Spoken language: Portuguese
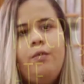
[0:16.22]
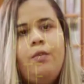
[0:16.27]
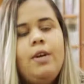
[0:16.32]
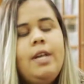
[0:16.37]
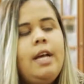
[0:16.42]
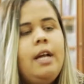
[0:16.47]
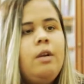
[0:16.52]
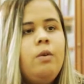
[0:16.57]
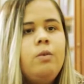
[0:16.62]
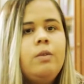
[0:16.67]

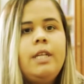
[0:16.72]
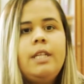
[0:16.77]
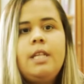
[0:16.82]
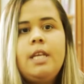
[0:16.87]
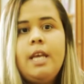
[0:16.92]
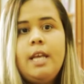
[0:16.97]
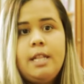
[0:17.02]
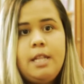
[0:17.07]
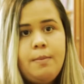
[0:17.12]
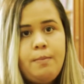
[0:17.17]
fui aluna de
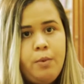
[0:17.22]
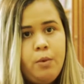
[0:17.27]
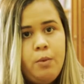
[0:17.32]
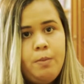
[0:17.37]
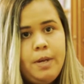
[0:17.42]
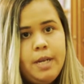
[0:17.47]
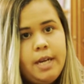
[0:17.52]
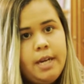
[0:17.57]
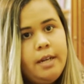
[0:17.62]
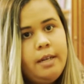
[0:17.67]
rede
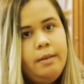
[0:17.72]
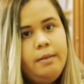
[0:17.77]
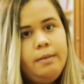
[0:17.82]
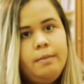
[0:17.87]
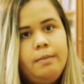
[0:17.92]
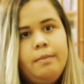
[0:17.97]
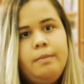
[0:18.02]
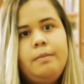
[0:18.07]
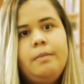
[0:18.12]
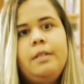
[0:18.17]
pública
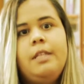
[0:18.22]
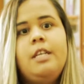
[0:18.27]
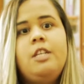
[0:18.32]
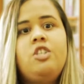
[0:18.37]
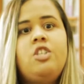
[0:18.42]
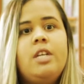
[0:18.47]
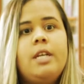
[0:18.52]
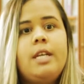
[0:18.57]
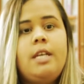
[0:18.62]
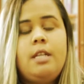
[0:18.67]

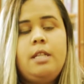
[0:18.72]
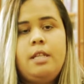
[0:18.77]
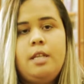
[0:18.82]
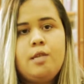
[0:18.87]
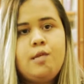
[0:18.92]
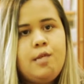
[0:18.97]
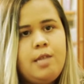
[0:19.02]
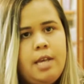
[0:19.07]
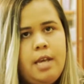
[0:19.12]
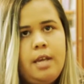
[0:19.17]
desde a quinta
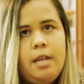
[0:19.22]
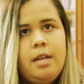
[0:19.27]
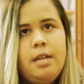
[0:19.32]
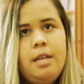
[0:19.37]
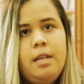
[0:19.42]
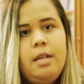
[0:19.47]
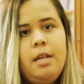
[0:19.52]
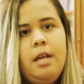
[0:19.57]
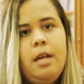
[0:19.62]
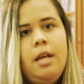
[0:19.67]
série.
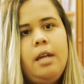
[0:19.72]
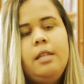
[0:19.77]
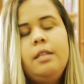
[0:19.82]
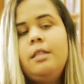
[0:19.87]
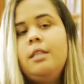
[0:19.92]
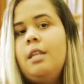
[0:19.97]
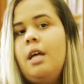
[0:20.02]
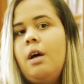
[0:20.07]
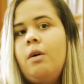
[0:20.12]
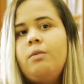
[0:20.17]

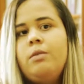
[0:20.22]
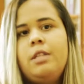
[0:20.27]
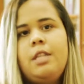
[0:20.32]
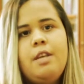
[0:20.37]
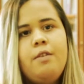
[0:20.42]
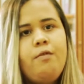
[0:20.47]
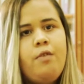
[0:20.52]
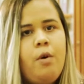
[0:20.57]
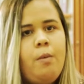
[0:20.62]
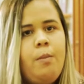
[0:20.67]
Não
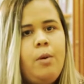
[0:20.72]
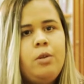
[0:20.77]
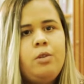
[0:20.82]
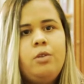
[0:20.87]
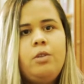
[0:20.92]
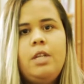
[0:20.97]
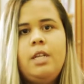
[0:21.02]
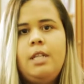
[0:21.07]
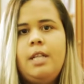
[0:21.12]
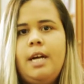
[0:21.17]
tive a
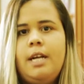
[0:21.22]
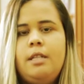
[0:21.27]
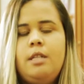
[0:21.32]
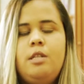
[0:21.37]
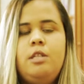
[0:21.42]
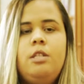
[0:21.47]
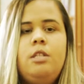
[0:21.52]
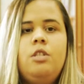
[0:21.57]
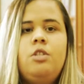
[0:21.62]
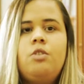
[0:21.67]
oportunidade
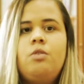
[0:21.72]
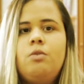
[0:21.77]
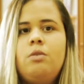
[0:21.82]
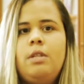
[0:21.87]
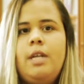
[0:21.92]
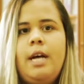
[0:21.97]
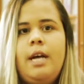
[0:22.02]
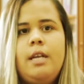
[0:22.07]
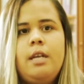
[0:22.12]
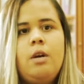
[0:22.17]
de
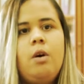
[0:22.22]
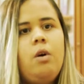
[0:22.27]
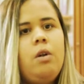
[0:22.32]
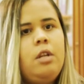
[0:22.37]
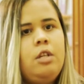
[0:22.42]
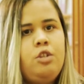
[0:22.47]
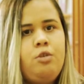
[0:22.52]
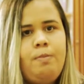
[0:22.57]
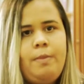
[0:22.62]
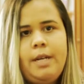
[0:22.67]
estudar em
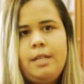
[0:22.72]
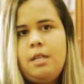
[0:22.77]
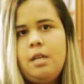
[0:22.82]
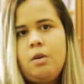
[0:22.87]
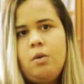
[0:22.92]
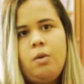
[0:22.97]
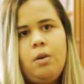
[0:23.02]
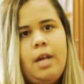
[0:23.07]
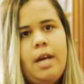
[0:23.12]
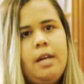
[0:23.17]
colégios
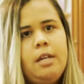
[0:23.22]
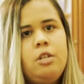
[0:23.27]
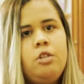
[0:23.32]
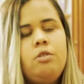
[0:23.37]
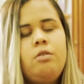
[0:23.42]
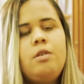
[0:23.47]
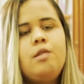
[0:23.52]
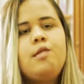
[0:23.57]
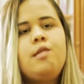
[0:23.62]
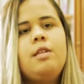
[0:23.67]
particulares
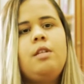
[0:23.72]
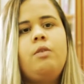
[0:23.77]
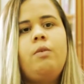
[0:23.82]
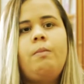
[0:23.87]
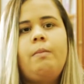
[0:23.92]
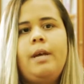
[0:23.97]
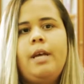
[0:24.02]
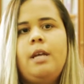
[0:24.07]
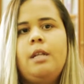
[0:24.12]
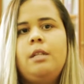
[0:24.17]
no ensino
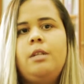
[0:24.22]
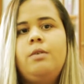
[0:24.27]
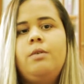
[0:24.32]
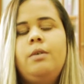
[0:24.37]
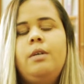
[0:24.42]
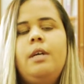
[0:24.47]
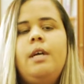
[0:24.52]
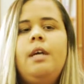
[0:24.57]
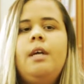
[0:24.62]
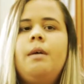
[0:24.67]
médio.
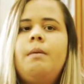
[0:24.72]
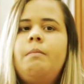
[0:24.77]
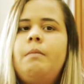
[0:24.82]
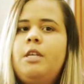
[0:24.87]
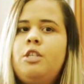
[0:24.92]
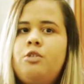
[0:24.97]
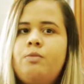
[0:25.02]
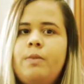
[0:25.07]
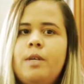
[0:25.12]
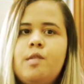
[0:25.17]

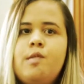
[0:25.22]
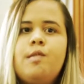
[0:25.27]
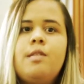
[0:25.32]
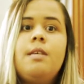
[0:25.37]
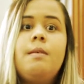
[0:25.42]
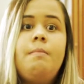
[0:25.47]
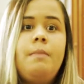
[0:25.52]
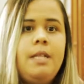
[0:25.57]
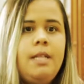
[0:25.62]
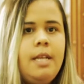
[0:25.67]
Mesmo
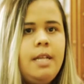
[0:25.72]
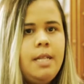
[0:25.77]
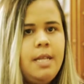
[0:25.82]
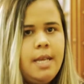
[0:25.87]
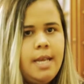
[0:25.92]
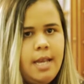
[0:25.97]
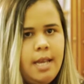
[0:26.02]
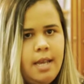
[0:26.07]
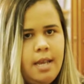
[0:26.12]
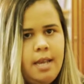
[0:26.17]
assim, me
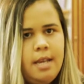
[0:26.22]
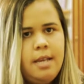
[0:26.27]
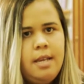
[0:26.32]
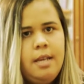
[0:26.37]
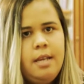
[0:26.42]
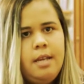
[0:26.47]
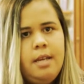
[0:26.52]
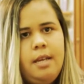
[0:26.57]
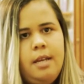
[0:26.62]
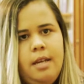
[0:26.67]

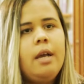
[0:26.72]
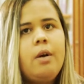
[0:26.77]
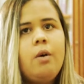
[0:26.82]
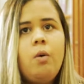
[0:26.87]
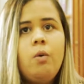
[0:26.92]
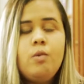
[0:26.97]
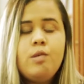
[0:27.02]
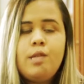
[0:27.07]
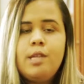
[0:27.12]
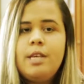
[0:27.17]
dediquei,
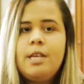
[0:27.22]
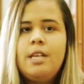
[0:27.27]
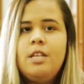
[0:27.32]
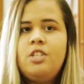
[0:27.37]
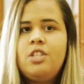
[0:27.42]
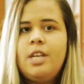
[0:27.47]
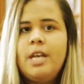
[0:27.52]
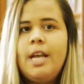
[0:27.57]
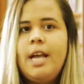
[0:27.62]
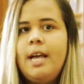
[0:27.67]
consegui
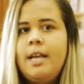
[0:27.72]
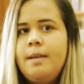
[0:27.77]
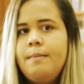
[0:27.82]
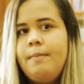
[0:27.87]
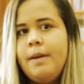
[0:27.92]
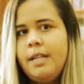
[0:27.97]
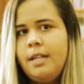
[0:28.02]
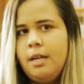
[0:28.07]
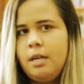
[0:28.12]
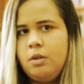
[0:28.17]
chegar em
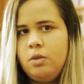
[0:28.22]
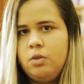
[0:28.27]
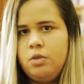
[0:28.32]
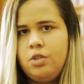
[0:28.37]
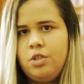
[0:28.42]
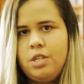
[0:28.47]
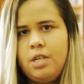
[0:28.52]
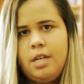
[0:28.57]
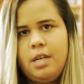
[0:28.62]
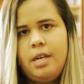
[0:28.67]

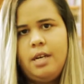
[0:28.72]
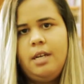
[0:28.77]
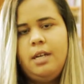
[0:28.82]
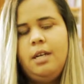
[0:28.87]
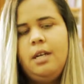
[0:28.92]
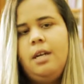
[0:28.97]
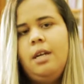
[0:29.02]
pedagogia